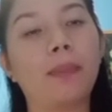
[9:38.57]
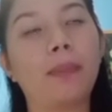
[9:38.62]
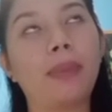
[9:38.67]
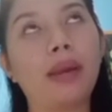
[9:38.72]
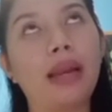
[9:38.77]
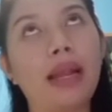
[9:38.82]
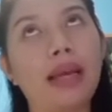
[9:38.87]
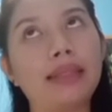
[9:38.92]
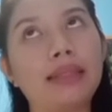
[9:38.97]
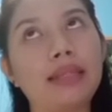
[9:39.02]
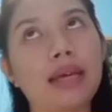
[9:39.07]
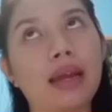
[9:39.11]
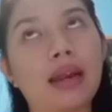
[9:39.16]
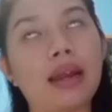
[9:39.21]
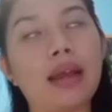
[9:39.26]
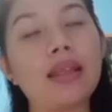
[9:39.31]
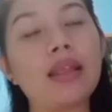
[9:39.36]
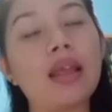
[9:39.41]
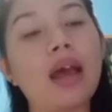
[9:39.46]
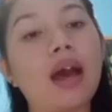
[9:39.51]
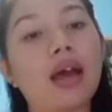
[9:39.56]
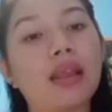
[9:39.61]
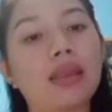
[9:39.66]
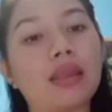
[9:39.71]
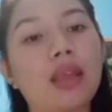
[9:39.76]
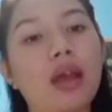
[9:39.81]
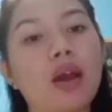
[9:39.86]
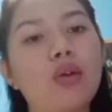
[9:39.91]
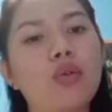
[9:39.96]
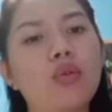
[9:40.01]
pelajaran
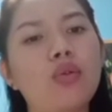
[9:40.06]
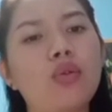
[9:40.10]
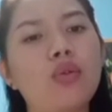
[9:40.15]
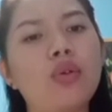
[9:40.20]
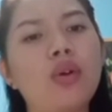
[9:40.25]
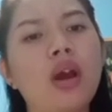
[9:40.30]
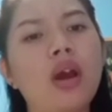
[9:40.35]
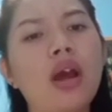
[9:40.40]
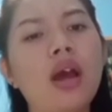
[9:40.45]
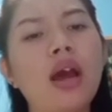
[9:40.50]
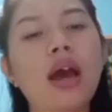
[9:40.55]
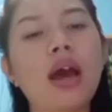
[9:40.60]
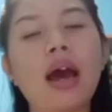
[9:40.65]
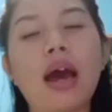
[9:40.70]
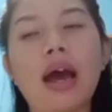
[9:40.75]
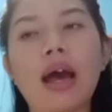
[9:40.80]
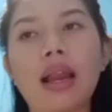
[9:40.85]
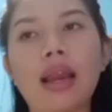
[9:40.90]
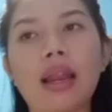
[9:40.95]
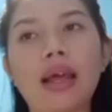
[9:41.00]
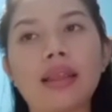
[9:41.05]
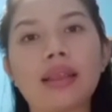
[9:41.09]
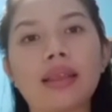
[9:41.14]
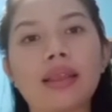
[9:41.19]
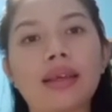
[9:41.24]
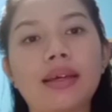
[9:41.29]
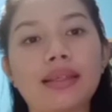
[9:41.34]
atau alat